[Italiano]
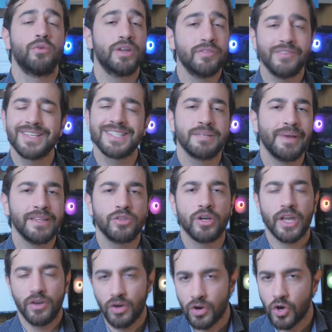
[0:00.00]
un investimento
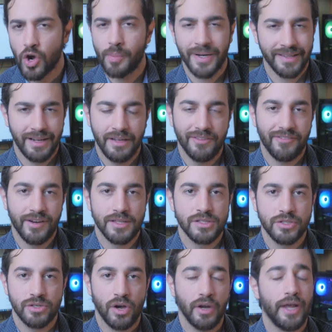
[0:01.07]
che non copre
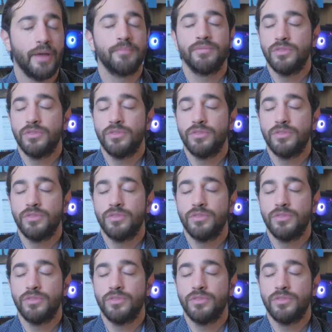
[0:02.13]
dall'inflazione